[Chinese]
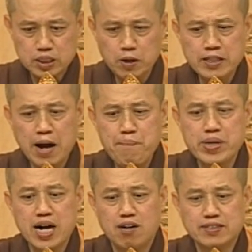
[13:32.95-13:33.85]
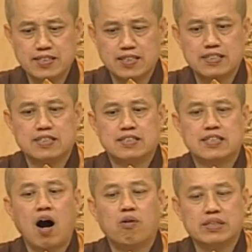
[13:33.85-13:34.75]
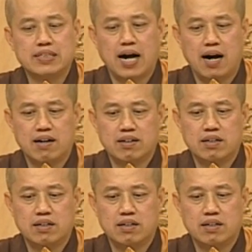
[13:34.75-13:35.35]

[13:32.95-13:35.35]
因为他不了解这个道理呀，